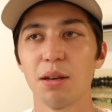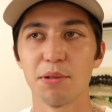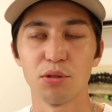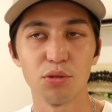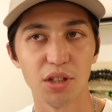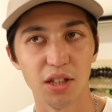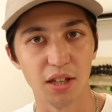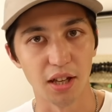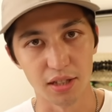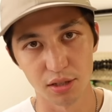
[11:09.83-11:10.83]
やっぱその時
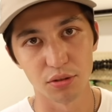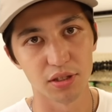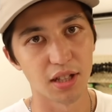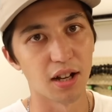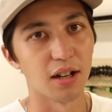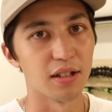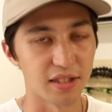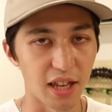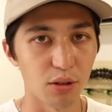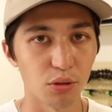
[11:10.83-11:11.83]
に作った
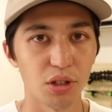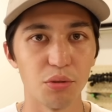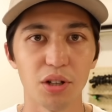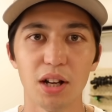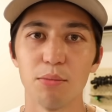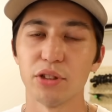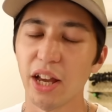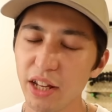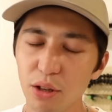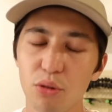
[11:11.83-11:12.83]
在庫っていうのが
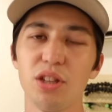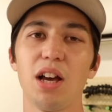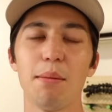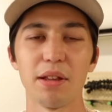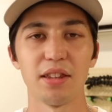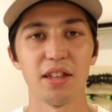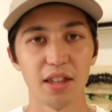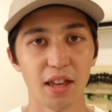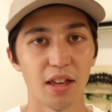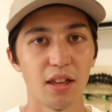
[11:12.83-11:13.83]
大量に余ってい
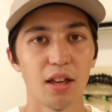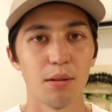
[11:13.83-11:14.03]
て